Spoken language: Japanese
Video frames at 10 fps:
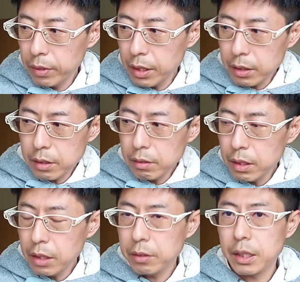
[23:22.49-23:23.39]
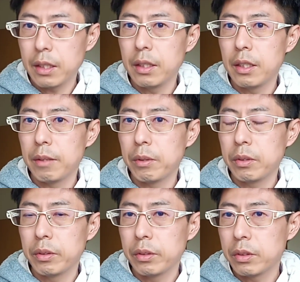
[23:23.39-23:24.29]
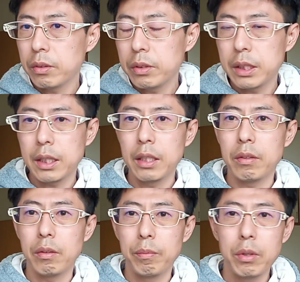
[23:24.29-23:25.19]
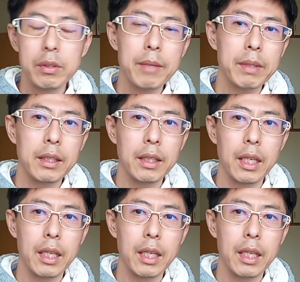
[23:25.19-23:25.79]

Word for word: 点数リードされていてもそこしっかりとボール球に